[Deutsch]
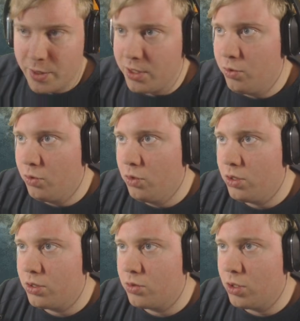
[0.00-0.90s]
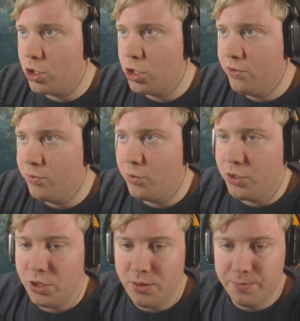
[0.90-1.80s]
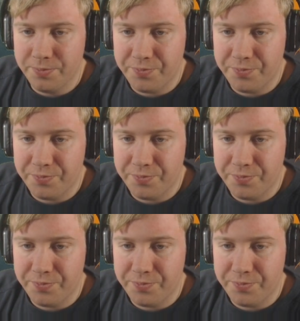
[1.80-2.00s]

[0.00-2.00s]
wir einmal hier hoch zu den Schiffbrüchigen.